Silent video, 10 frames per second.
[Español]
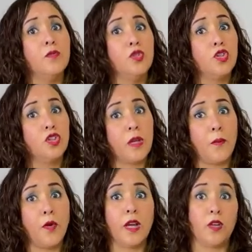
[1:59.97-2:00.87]
mucho
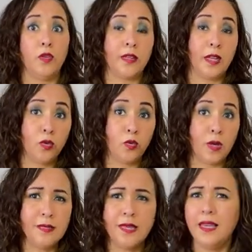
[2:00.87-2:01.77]
tiempo que no
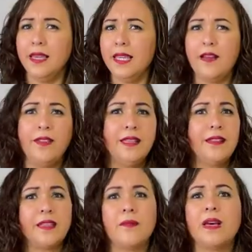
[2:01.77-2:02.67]
interactúas y hablen
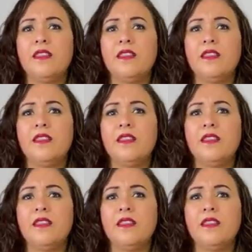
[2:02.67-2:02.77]
de temas